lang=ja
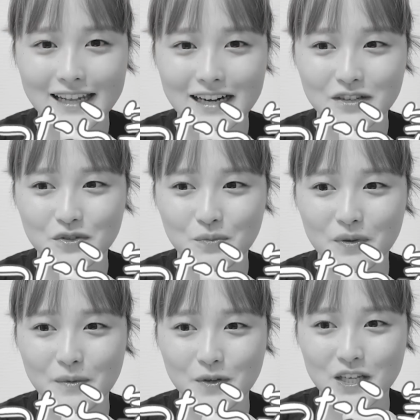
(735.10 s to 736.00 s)
なんかちょっと微
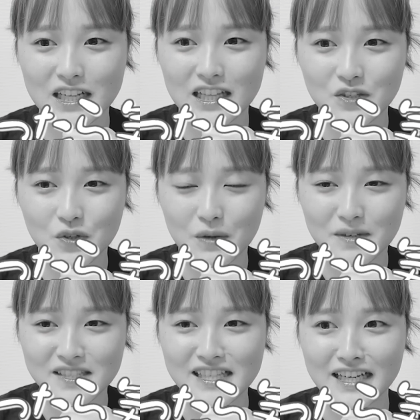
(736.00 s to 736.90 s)
妙ってなったらちょっと気ま
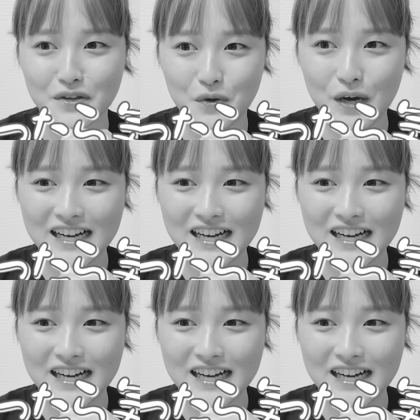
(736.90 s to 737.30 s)
ずいんだけど